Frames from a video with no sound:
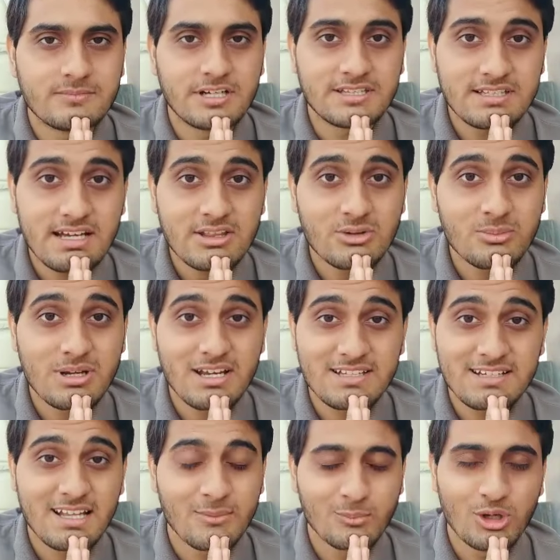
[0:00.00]
अच्छा तुमने
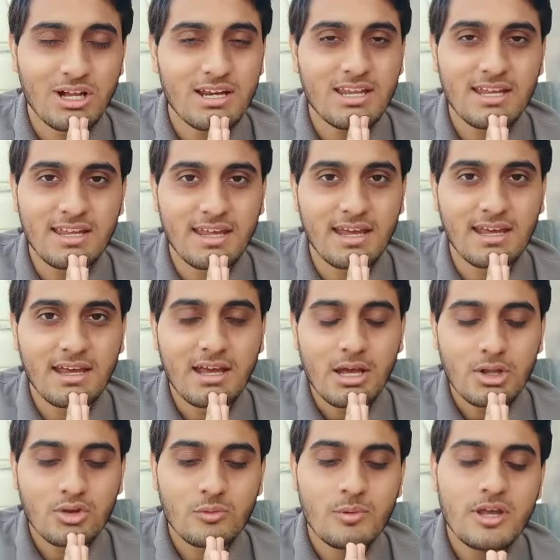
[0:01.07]
किसी का बुरा नहीं किया
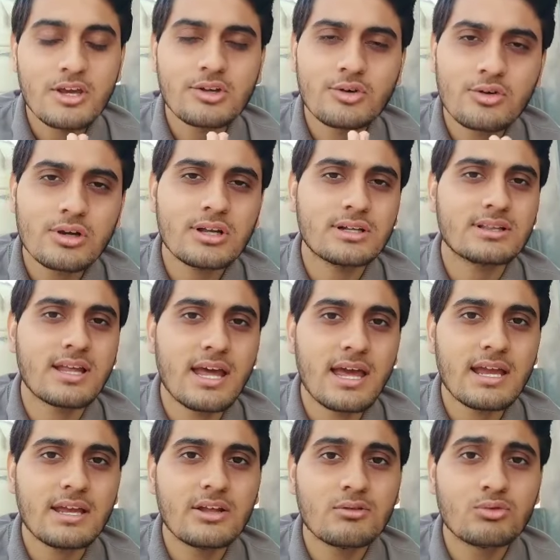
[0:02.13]
तुम्हें ये क्यों लगता
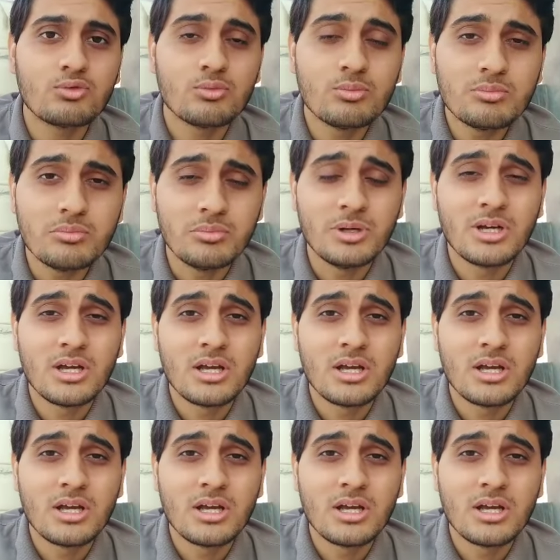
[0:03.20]
है कि तुम